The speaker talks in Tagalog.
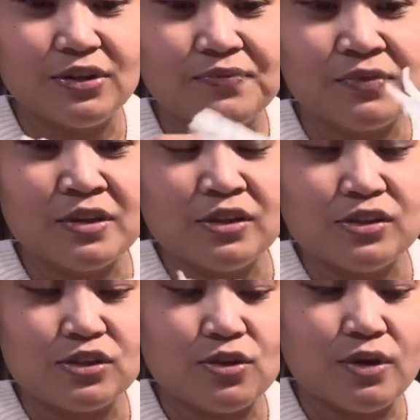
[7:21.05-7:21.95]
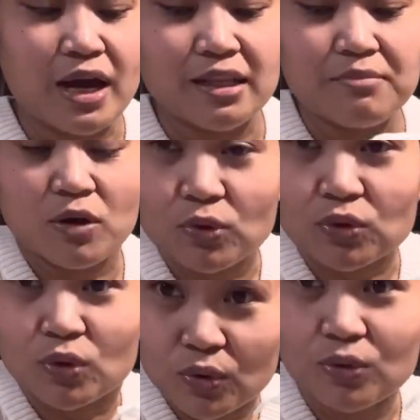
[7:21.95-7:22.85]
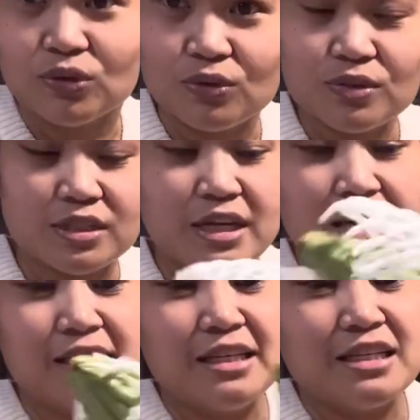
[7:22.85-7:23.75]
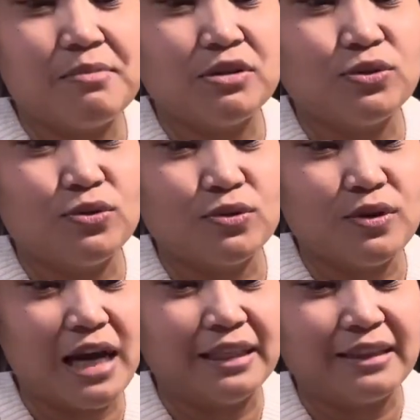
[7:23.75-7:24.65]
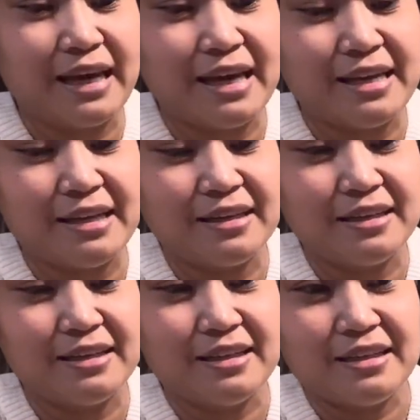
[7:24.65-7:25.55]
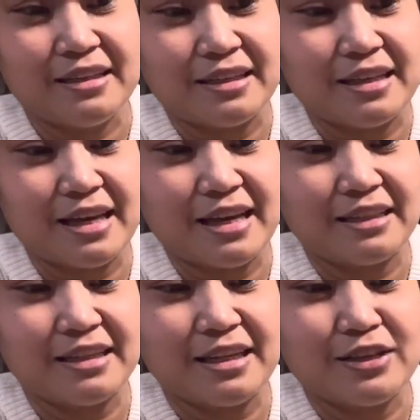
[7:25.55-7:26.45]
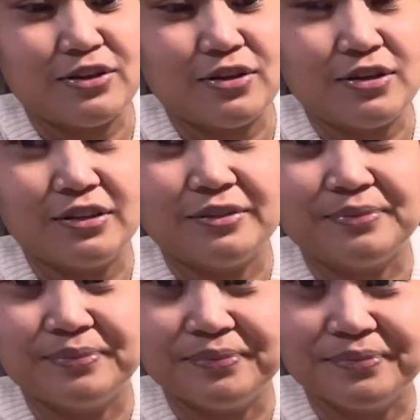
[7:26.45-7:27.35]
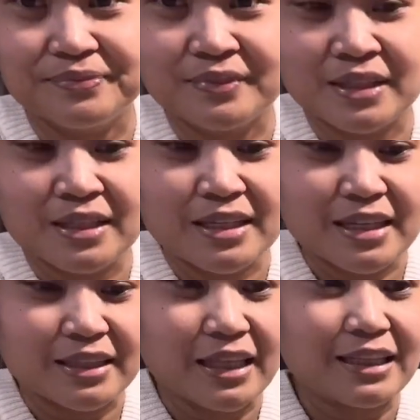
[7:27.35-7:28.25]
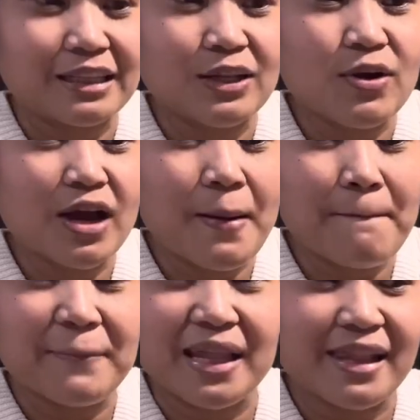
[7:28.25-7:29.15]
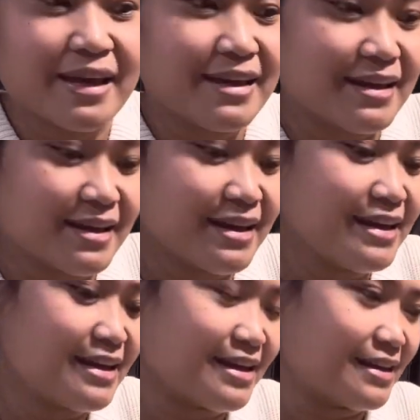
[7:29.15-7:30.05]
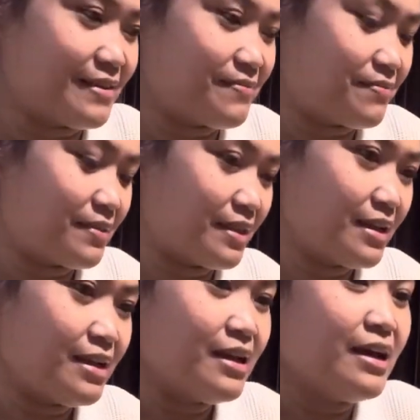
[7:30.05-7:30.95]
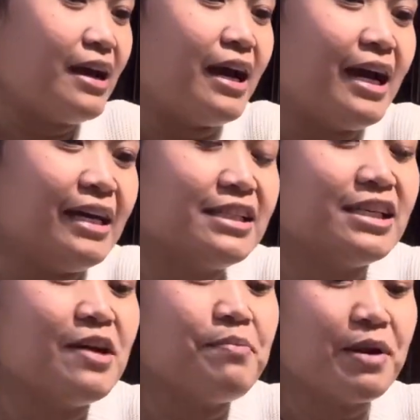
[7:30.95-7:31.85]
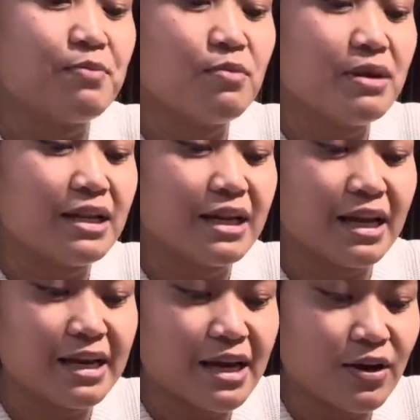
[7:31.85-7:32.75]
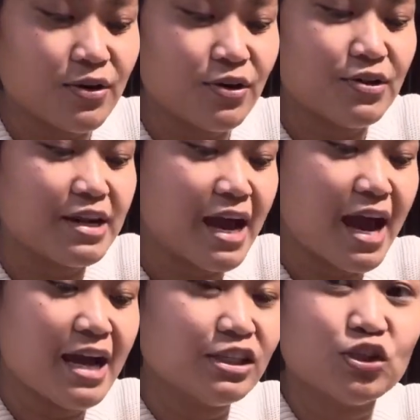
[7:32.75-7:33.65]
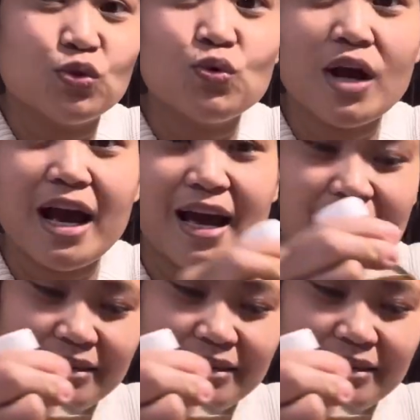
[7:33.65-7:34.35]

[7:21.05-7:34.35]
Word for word: Oh So, kahit mag-untog-untog siya, hindi siya masusugatan. Yan, tingnan nyo, oh. Hmm. Tatlong ampalaya. At, syempre, bumili rin ako ng suka.